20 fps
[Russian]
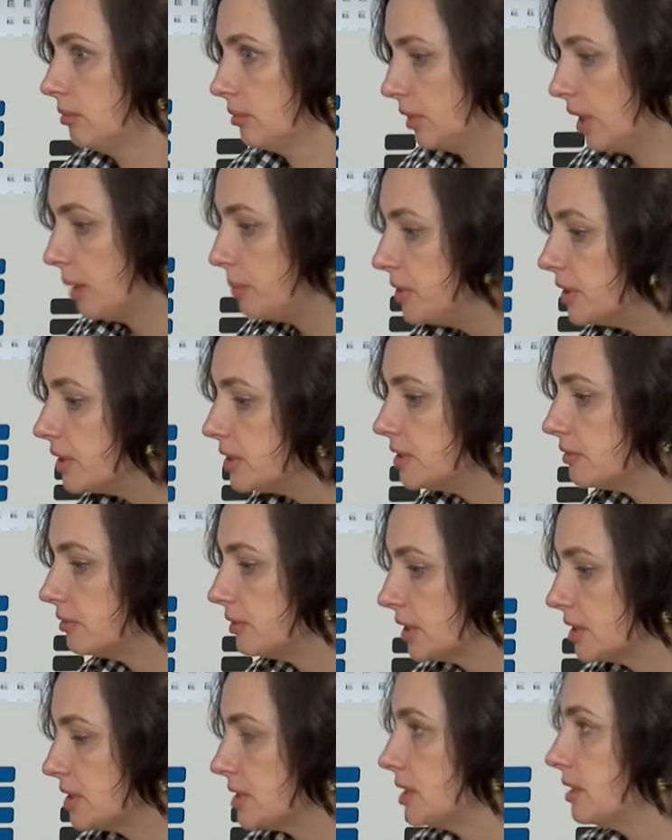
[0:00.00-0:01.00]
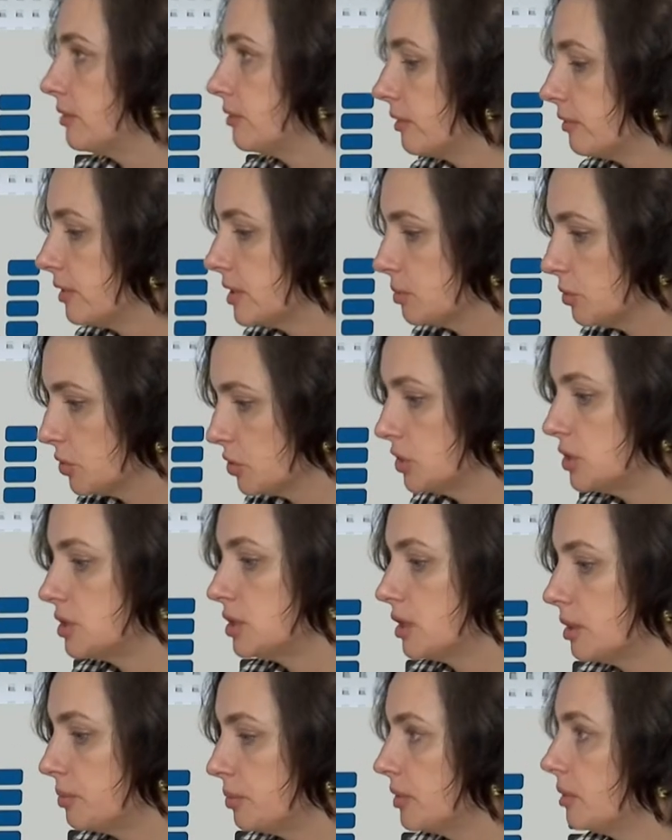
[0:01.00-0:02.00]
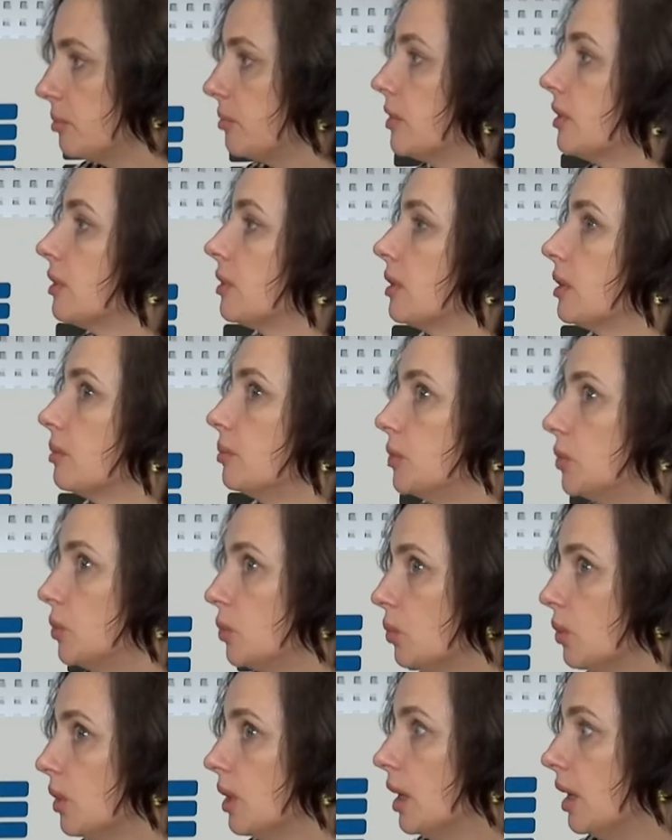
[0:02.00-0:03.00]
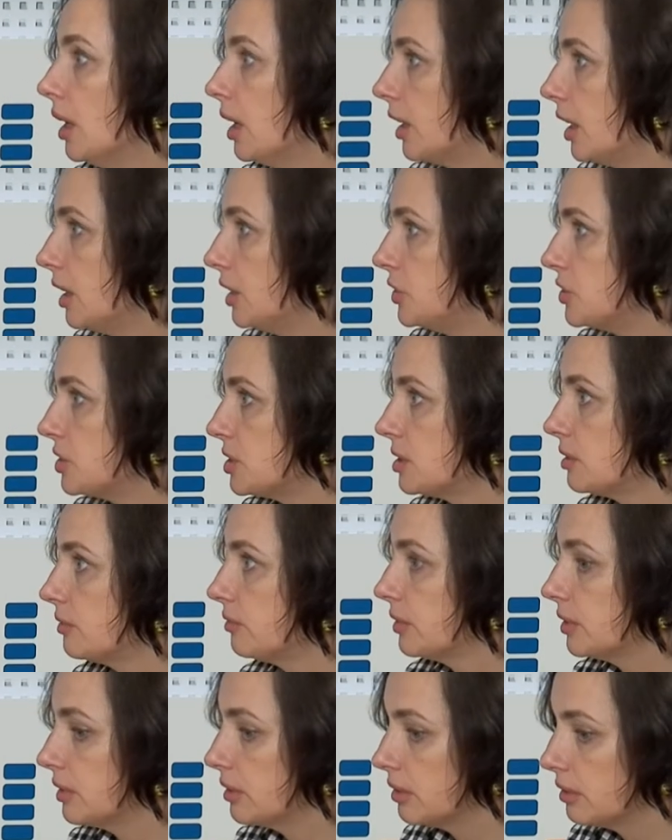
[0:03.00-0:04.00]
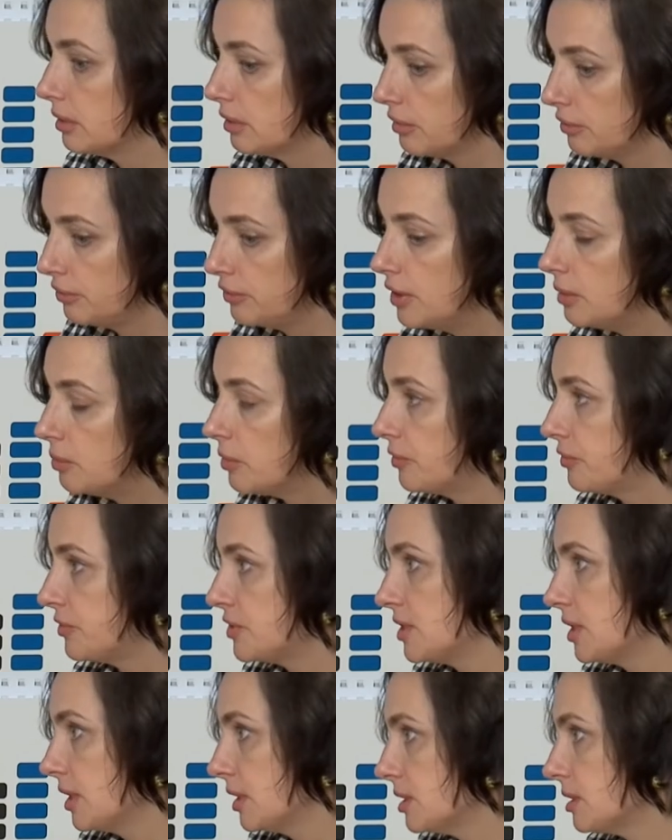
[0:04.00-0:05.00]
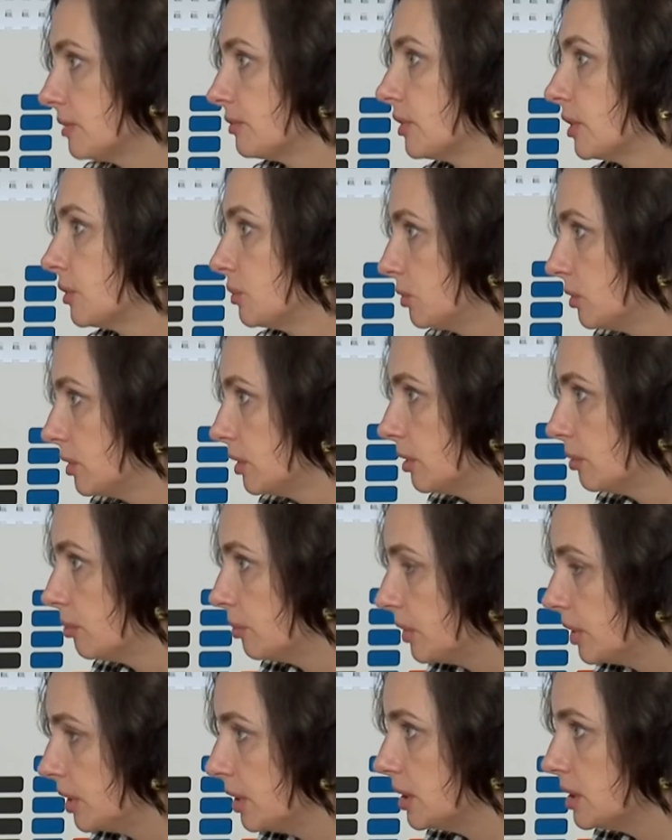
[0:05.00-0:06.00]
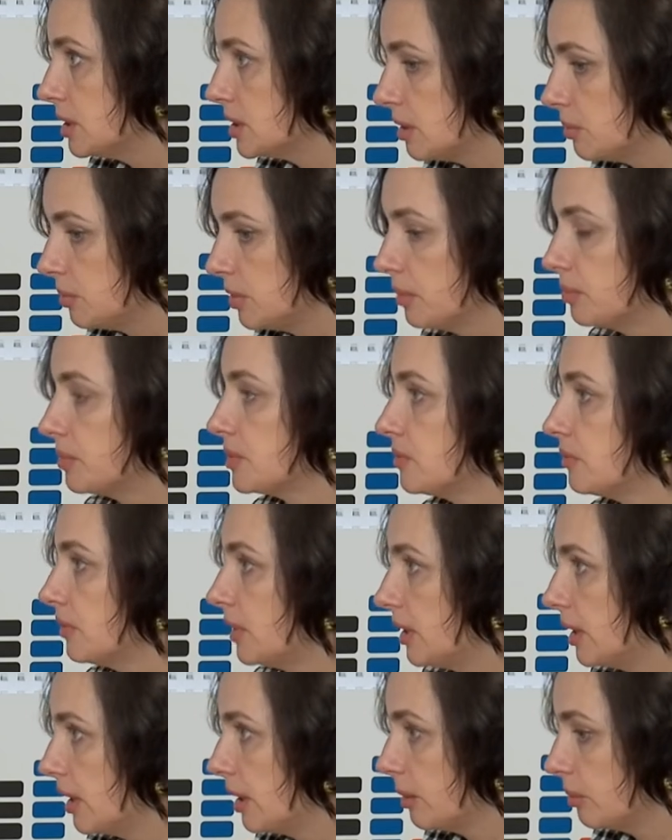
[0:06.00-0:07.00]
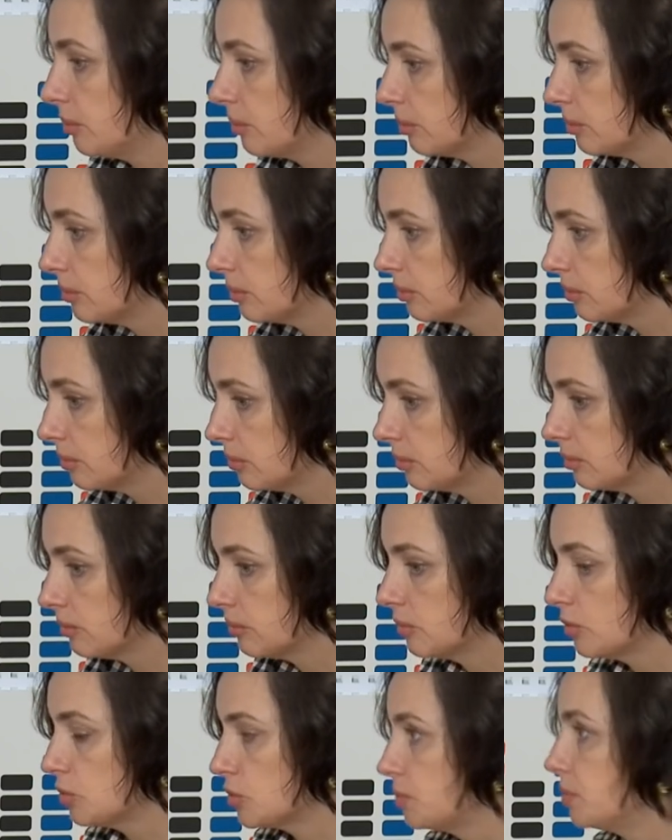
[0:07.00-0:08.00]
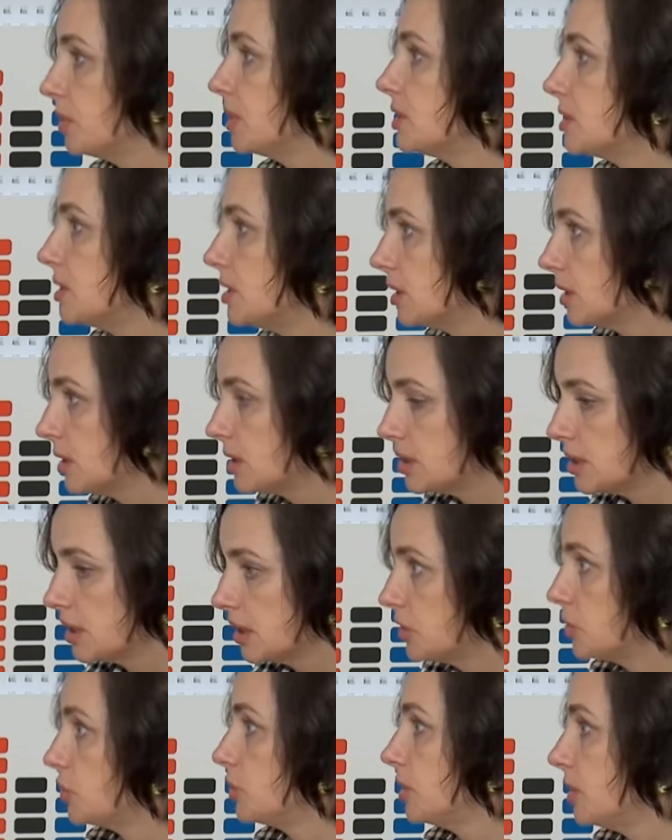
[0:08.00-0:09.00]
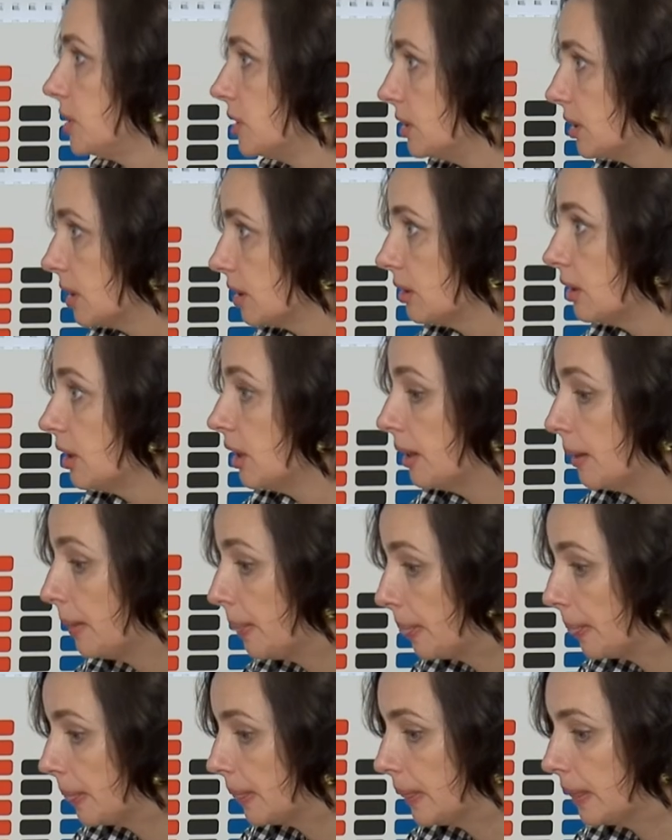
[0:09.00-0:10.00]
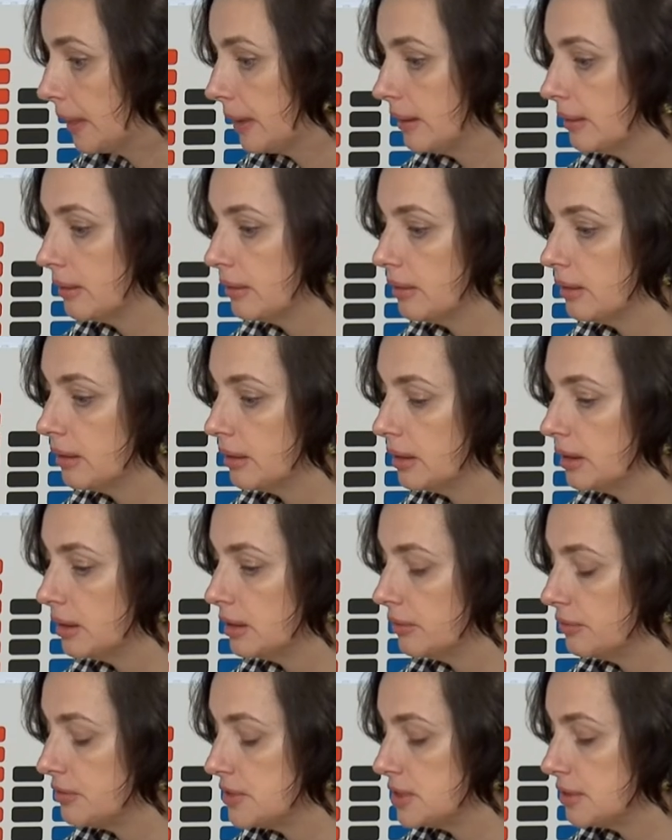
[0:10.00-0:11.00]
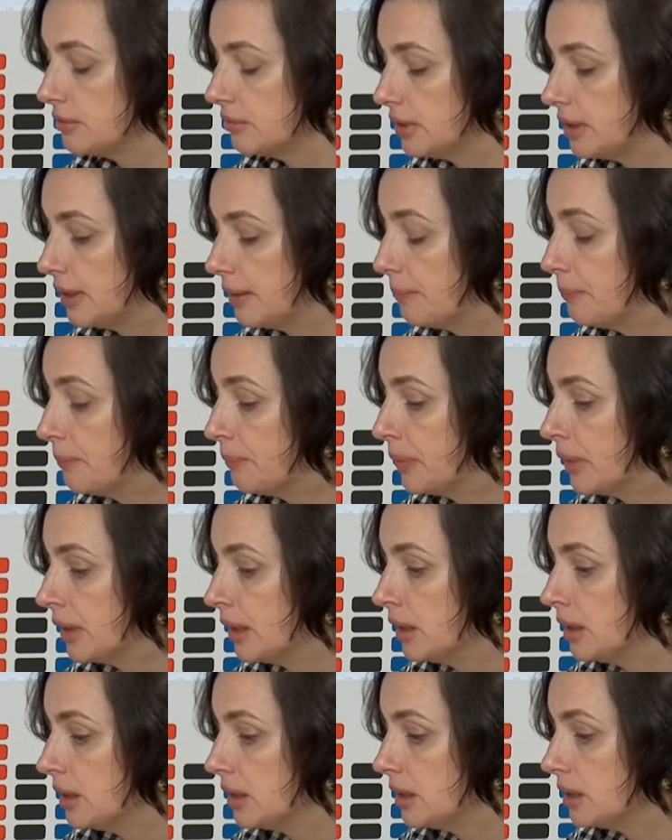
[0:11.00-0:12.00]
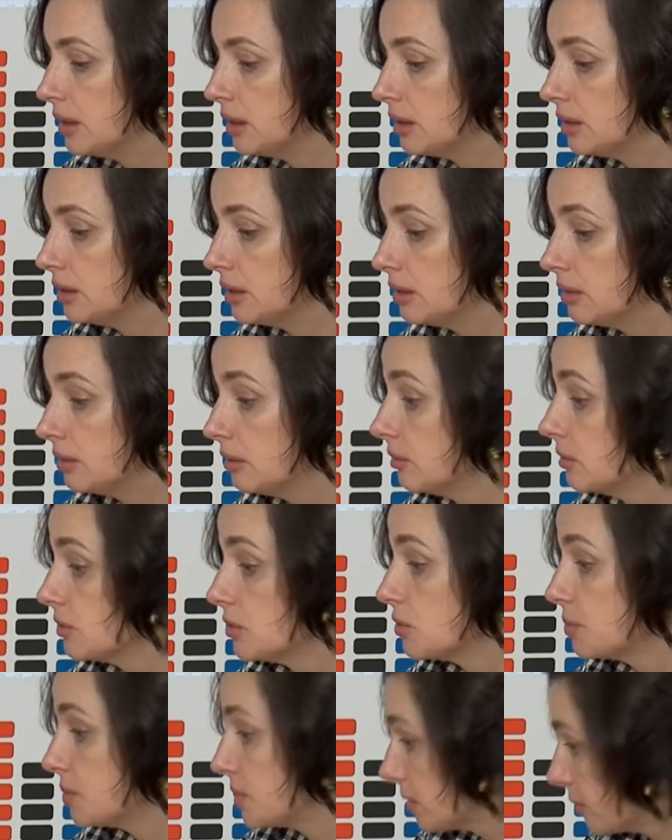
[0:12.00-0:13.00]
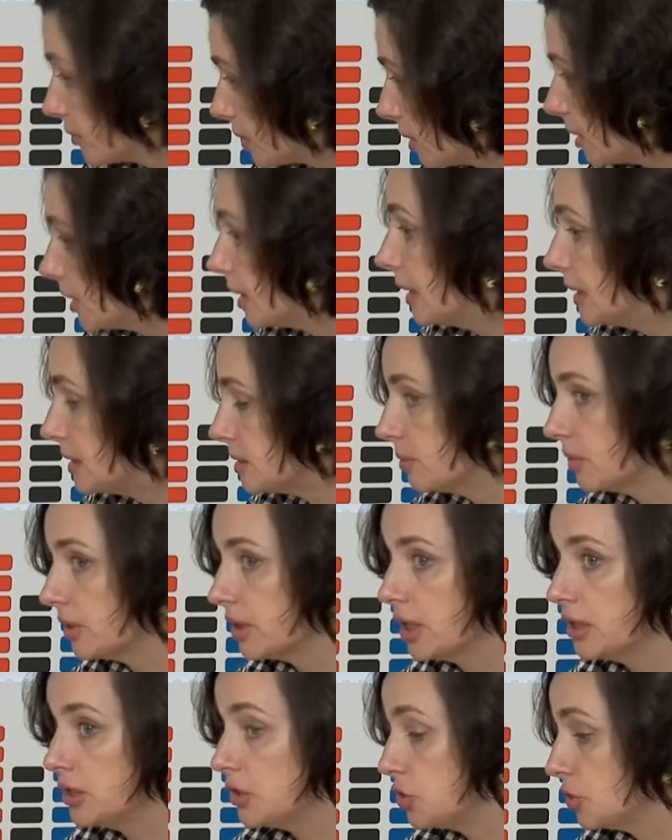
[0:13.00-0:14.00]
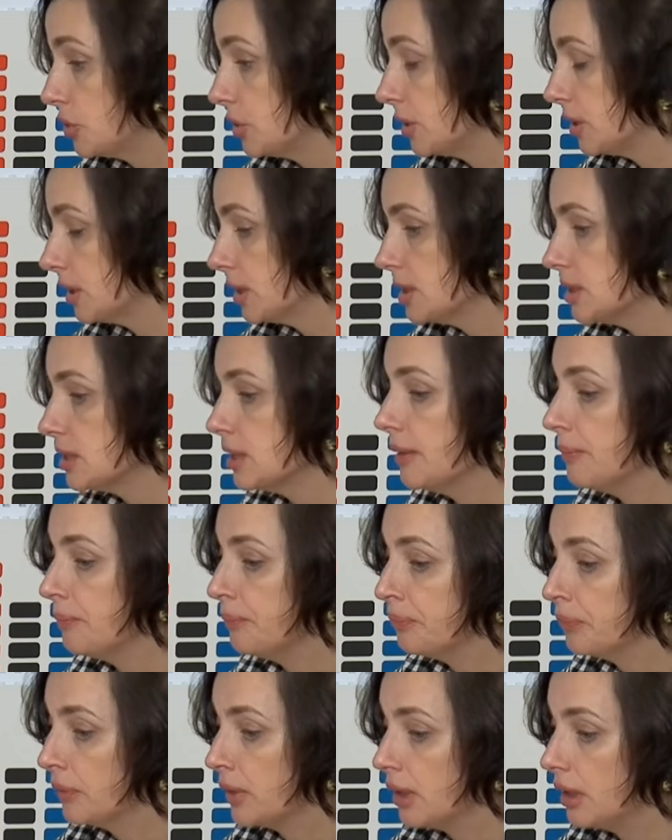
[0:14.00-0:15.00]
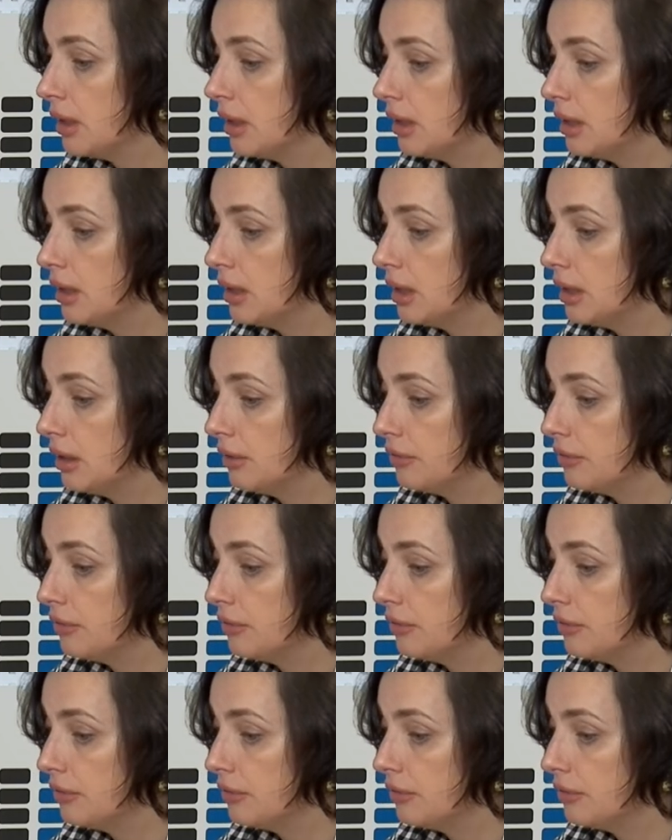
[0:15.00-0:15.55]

объективно оценивая возможности, я понимаю как бы то количество фильмов, сеансов, которые мы себе позволяем успеть сделать за 4 дня кинофестиваля. А, собственно говоря, этим ограниченный раз. А